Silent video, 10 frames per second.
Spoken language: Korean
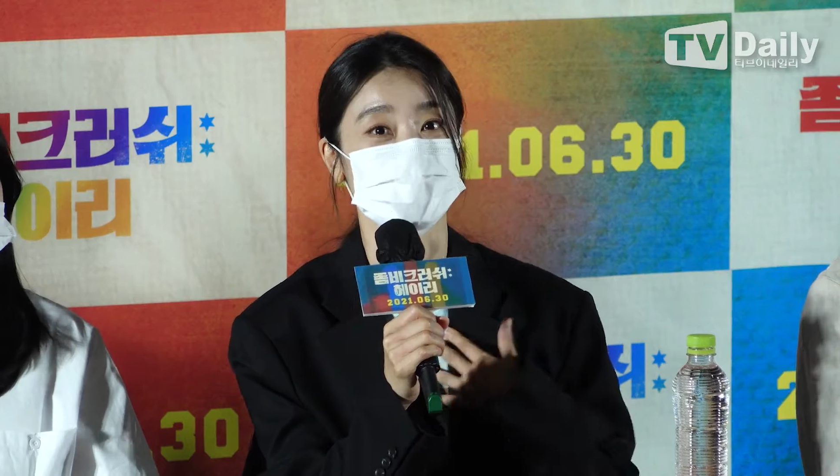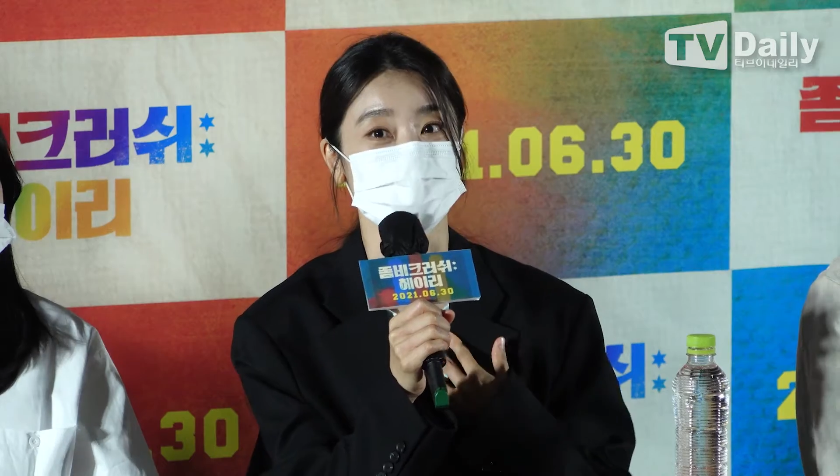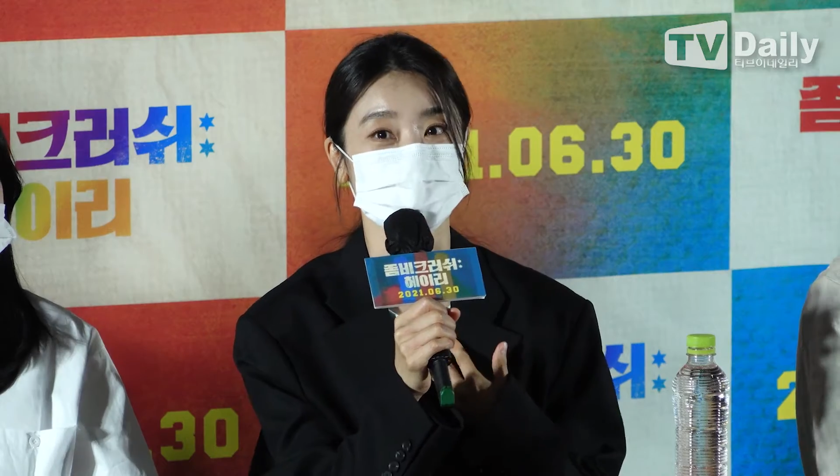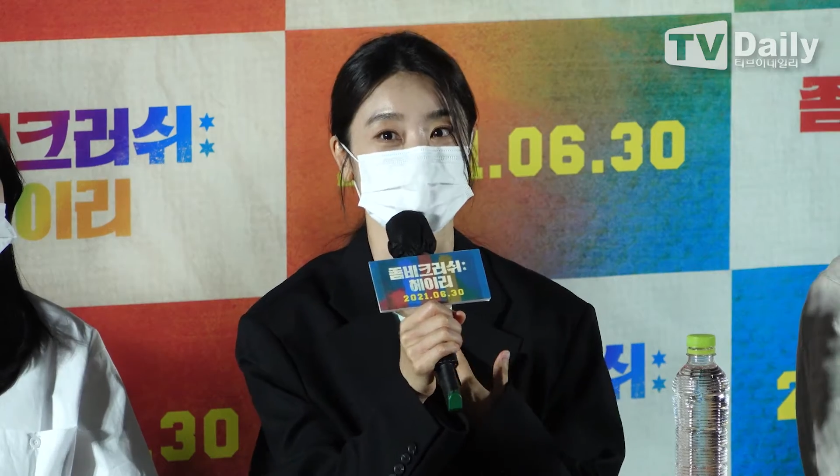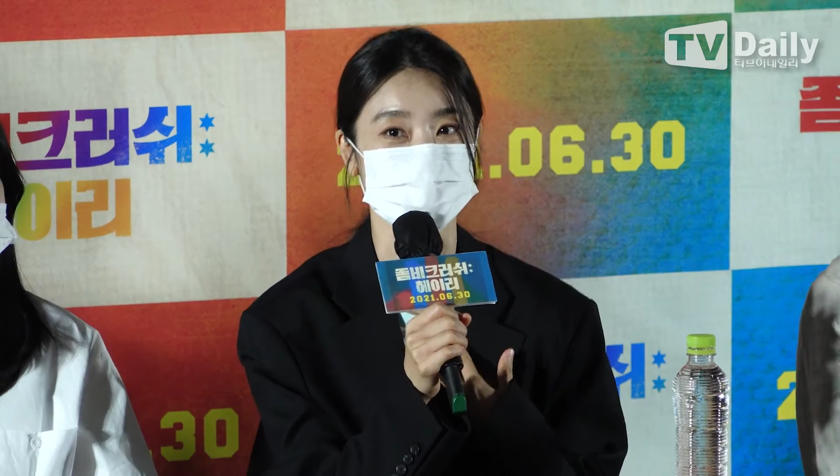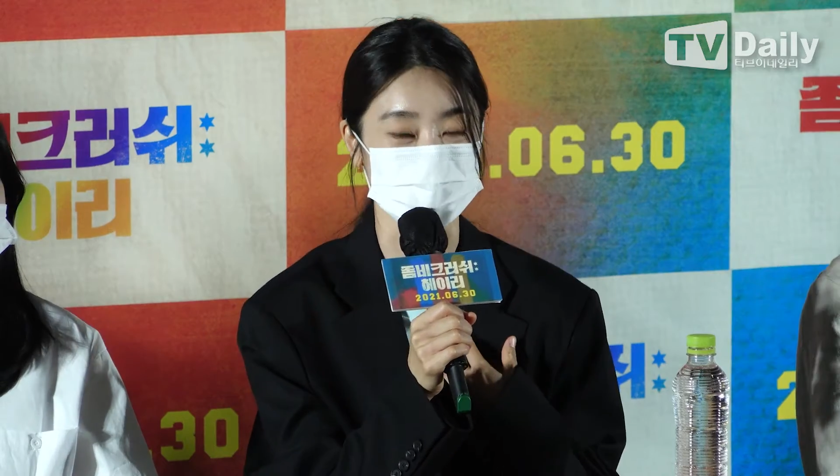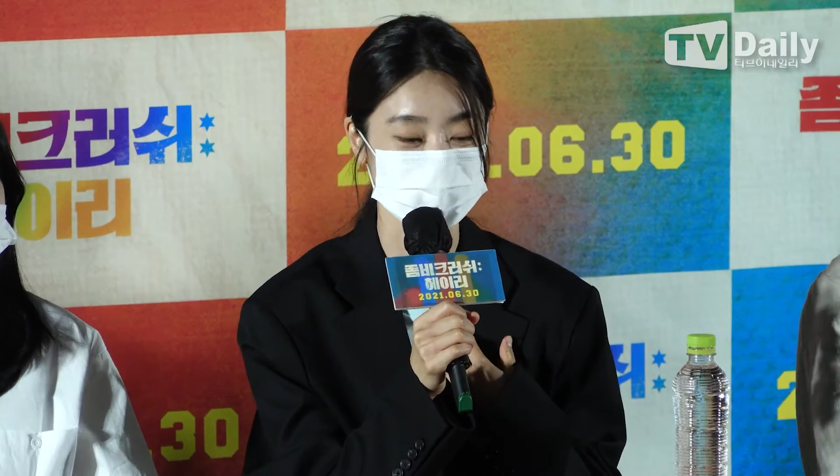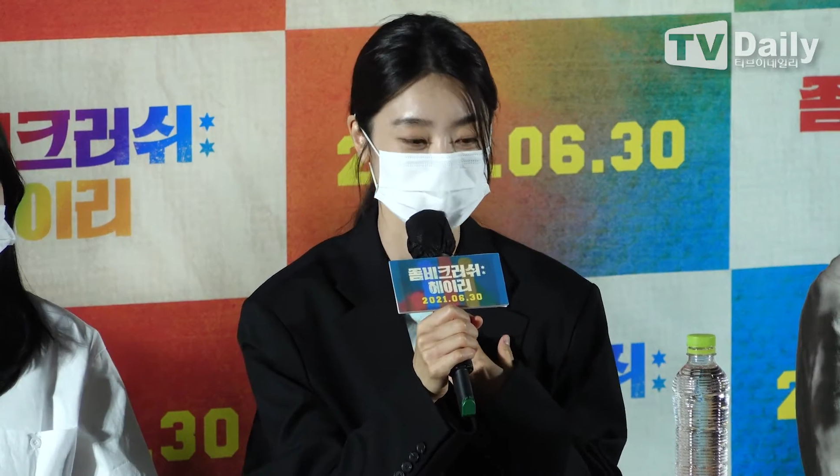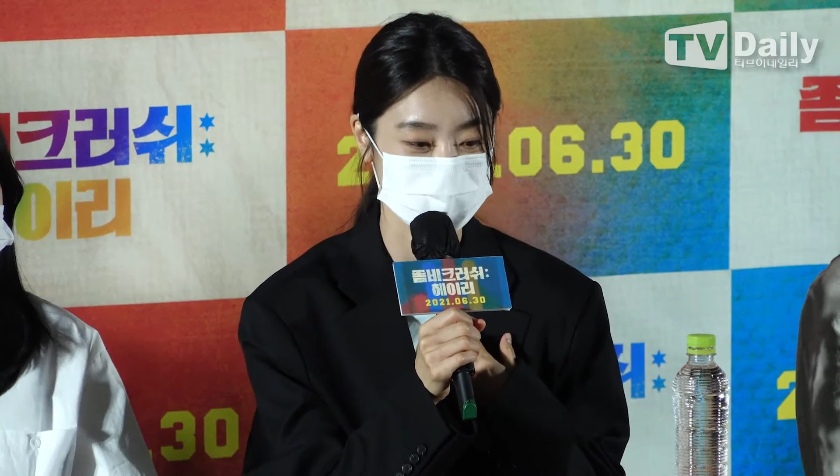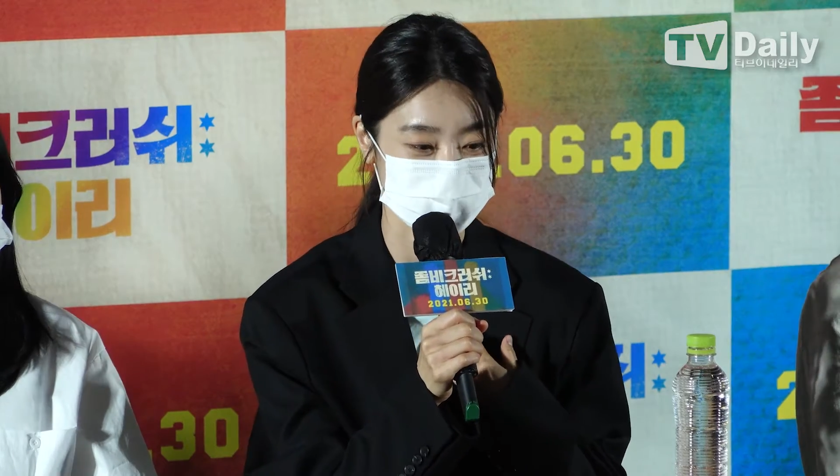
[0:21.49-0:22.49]
감이 별로
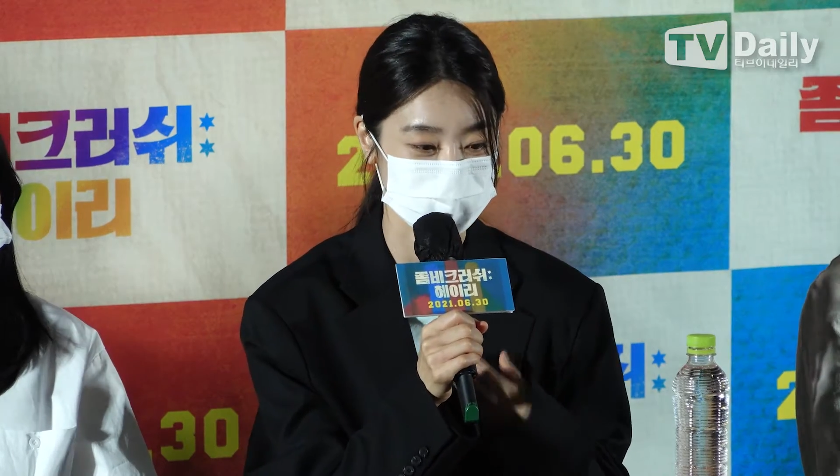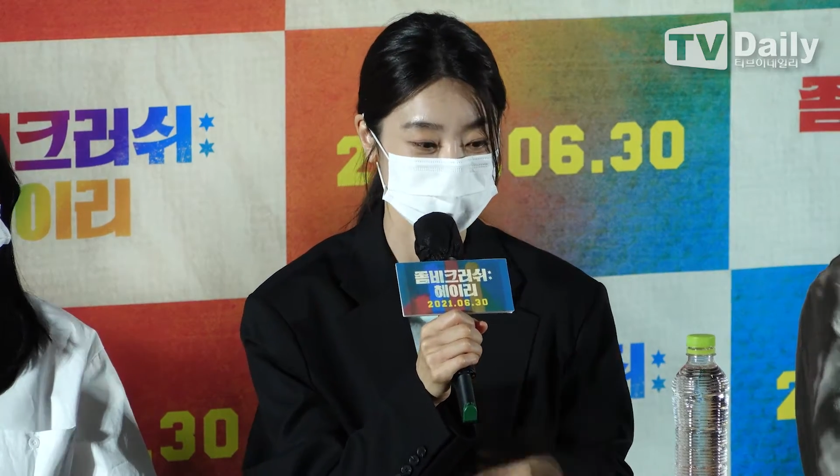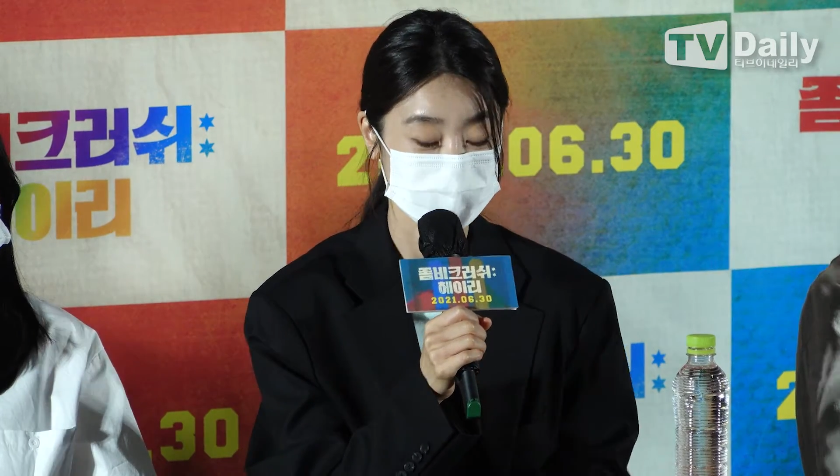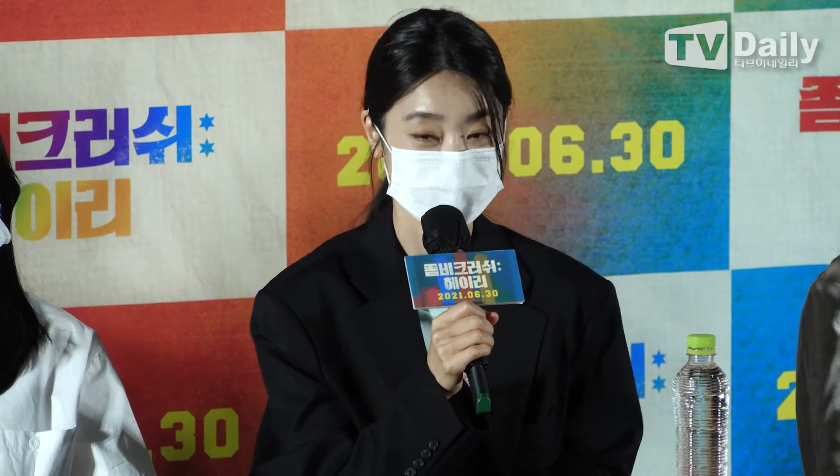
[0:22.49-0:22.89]
없습니다.